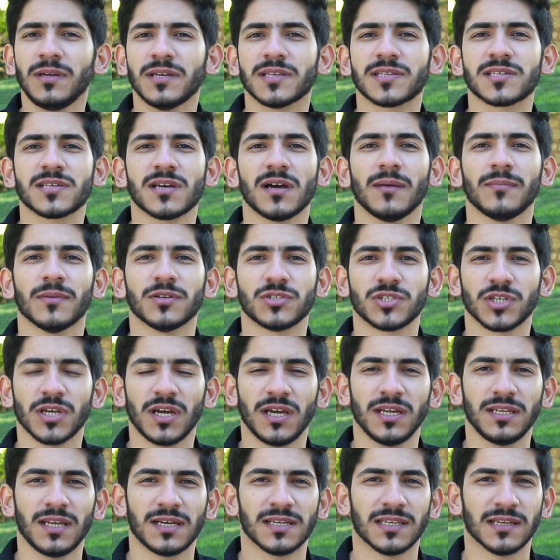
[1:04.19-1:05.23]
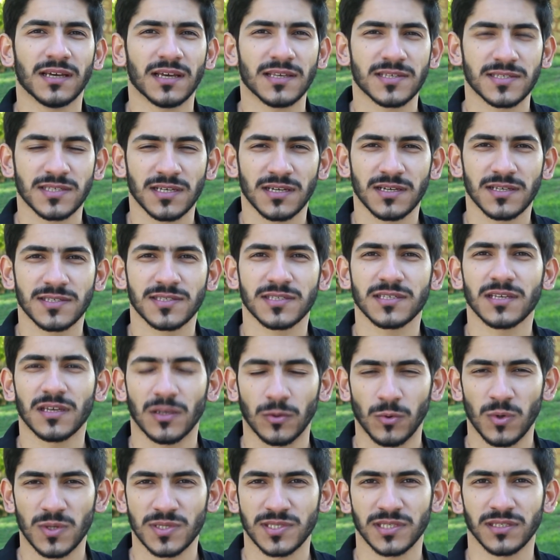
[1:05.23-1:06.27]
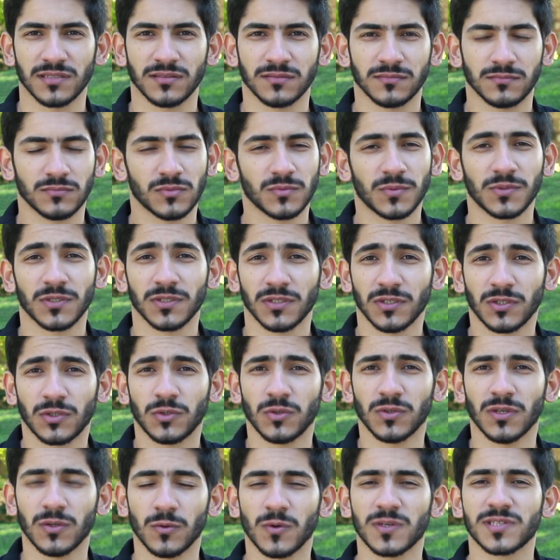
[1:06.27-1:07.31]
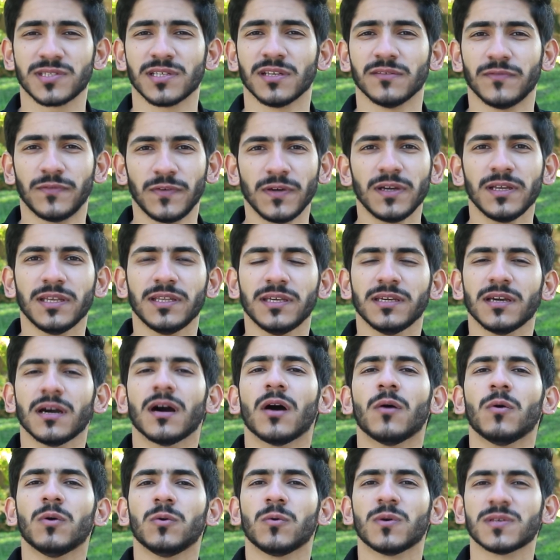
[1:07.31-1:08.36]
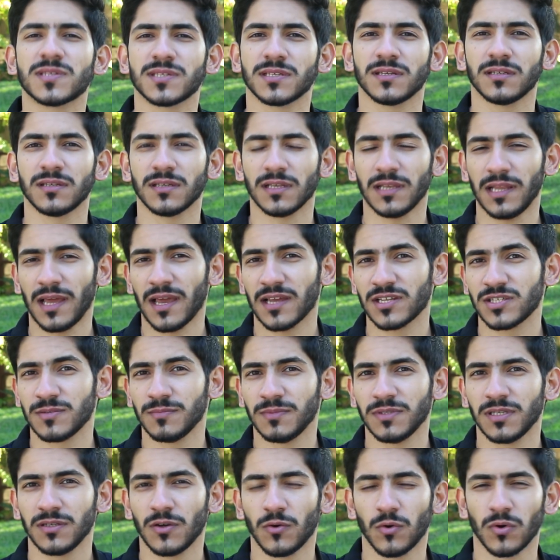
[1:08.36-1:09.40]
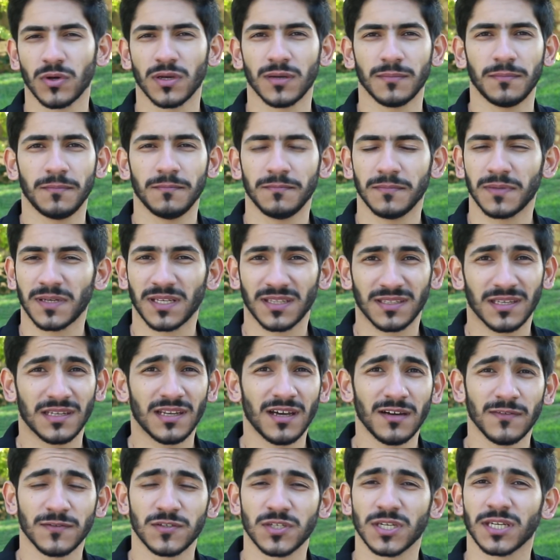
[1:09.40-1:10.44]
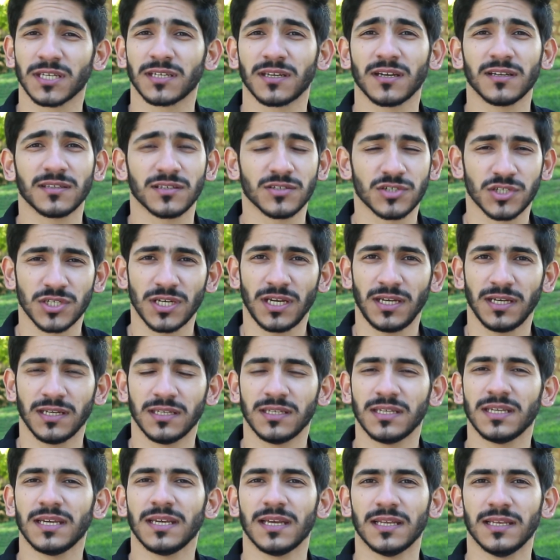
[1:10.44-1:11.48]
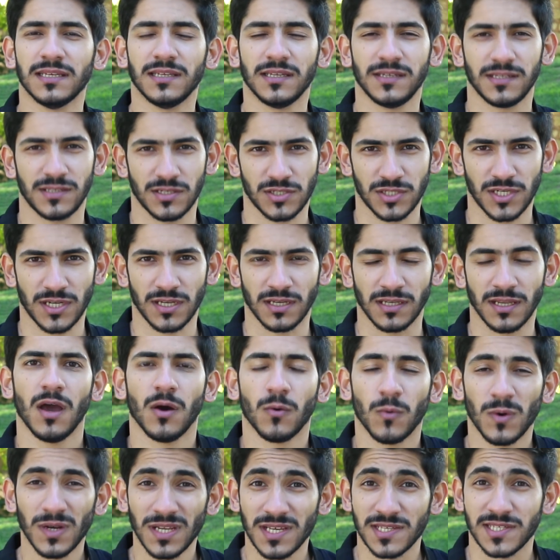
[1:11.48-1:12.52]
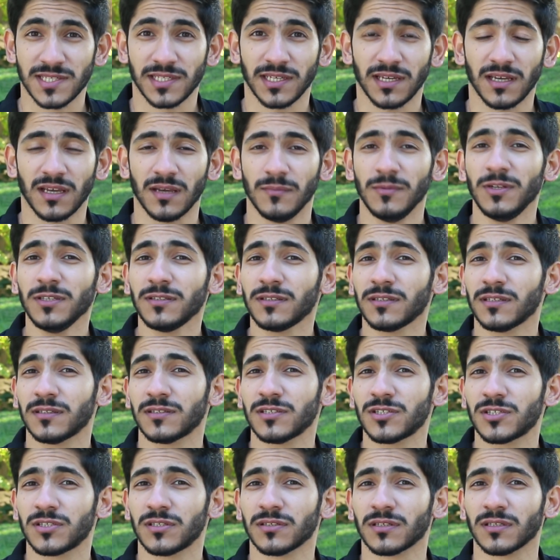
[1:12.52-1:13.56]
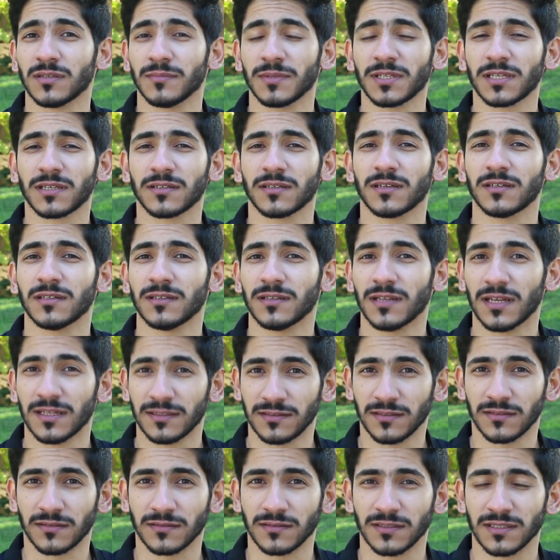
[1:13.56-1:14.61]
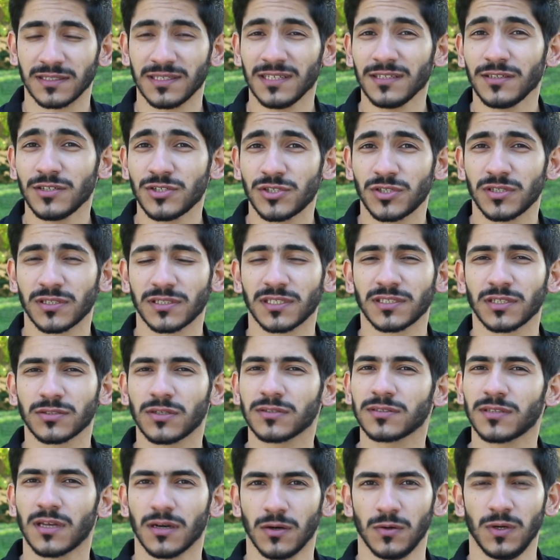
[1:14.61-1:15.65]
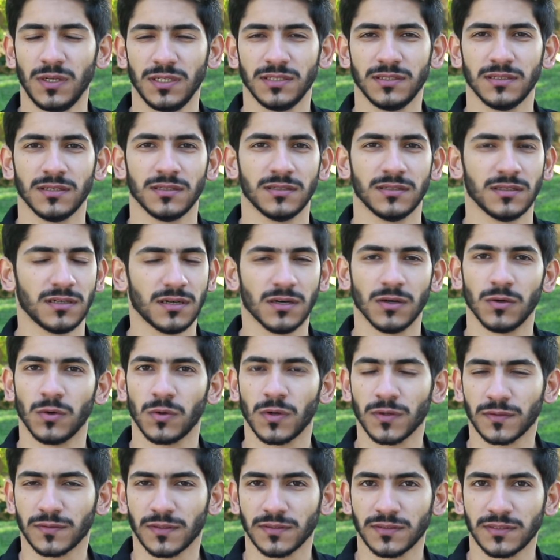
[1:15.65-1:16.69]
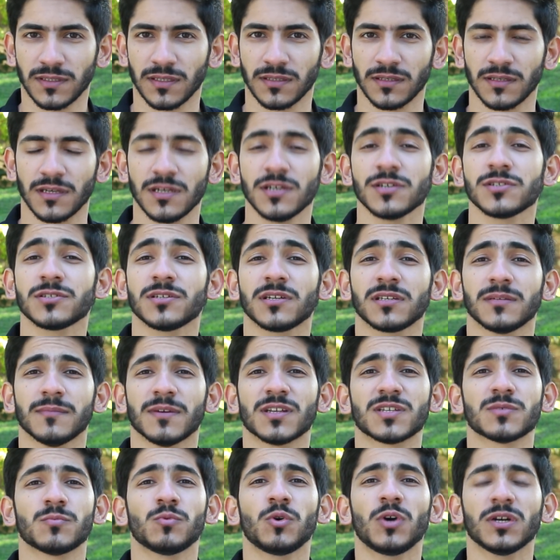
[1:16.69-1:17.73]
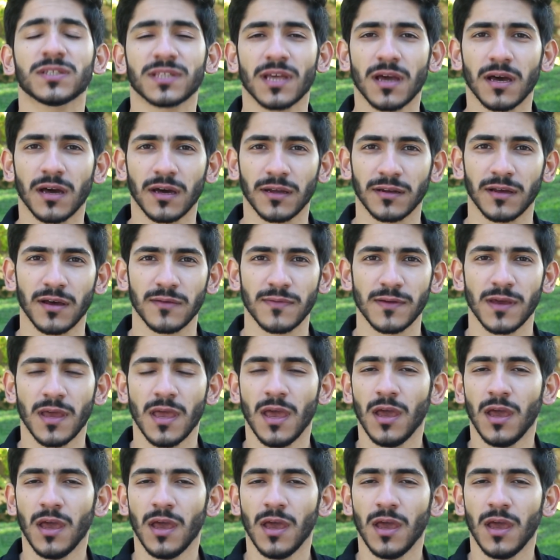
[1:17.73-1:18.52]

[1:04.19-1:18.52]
حساب الشحن على اساس الوزن ممكن يكون الوزن الفعلي او الوزن الحجمي وباختلاف شركات الشحن اللي تشحن ونصيحه من تريد تشتري من خلال الانترنت لا تشتري قطعه واحده او قطعتين اشتري مجموعة أغراض